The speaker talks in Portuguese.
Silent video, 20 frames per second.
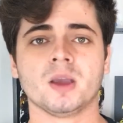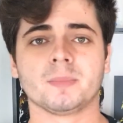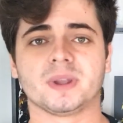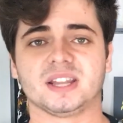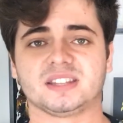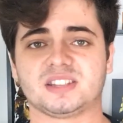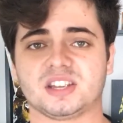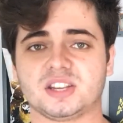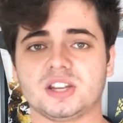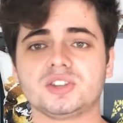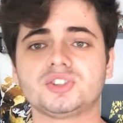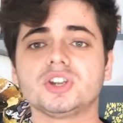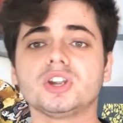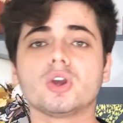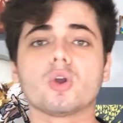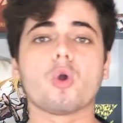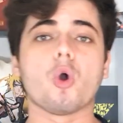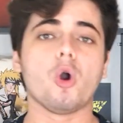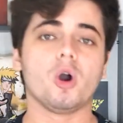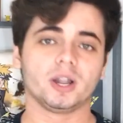Porque se a gente
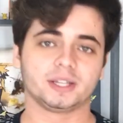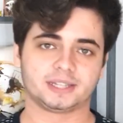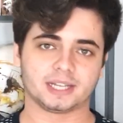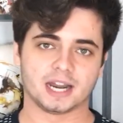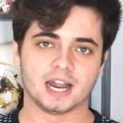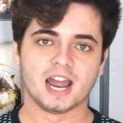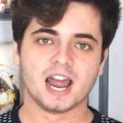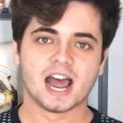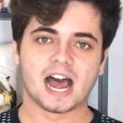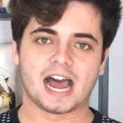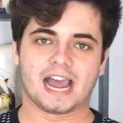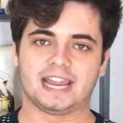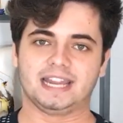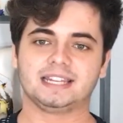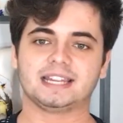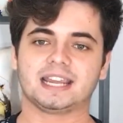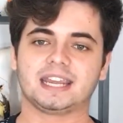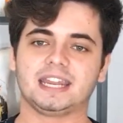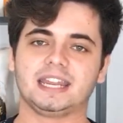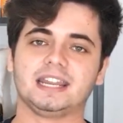encontra,
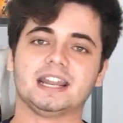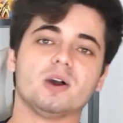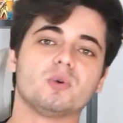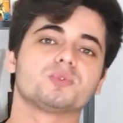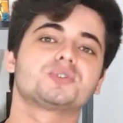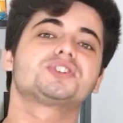ainda que não